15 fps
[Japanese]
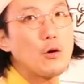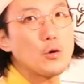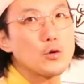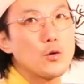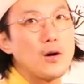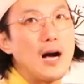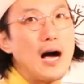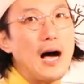こ
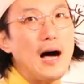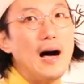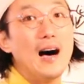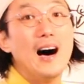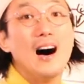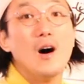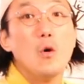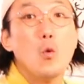とが
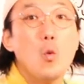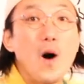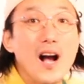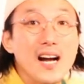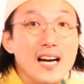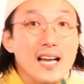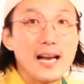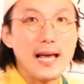
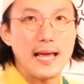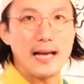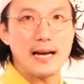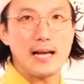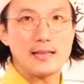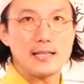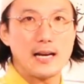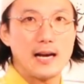分からへん
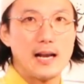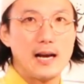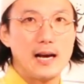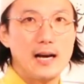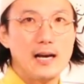かったから。